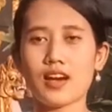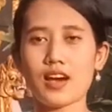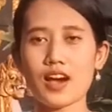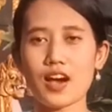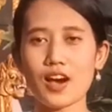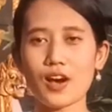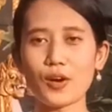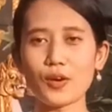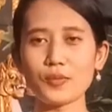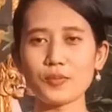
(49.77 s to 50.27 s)

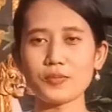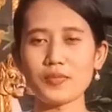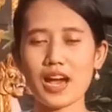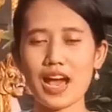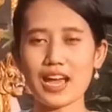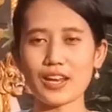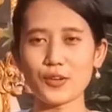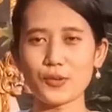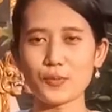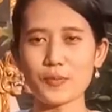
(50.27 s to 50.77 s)
Om
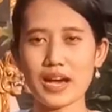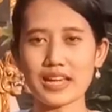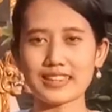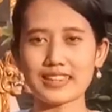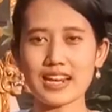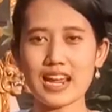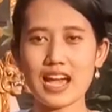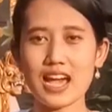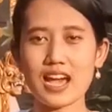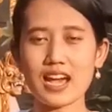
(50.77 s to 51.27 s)

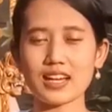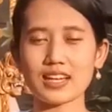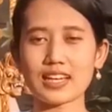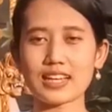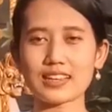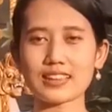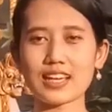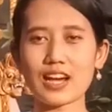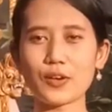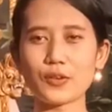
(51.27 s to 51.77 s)
Anubadrah
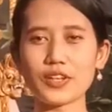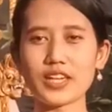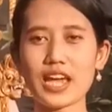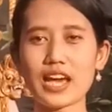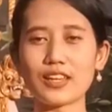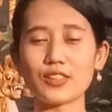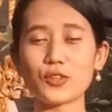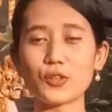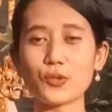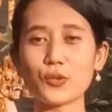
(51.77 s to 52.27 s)

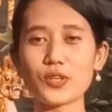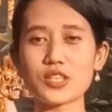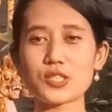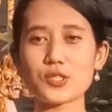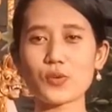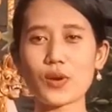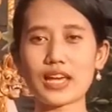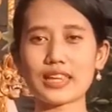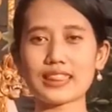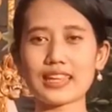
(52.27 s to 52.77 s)
Kertawiyantu
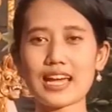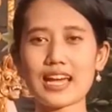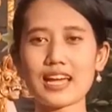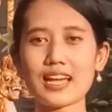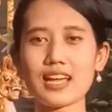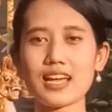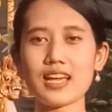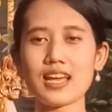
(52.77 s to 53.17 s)
Wiswatah